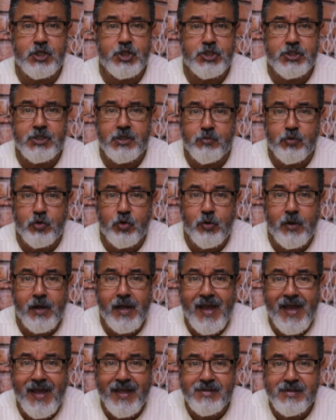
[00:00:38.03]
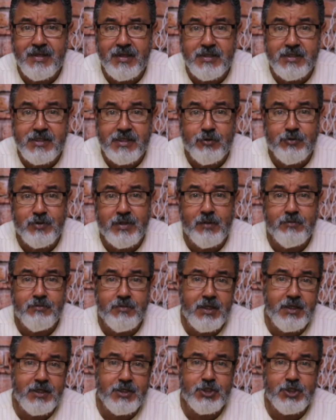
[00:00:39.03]
chamou a atenção da
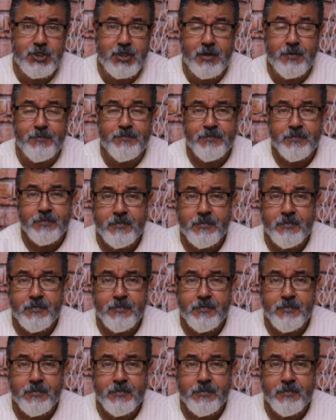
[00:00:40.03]
mídia.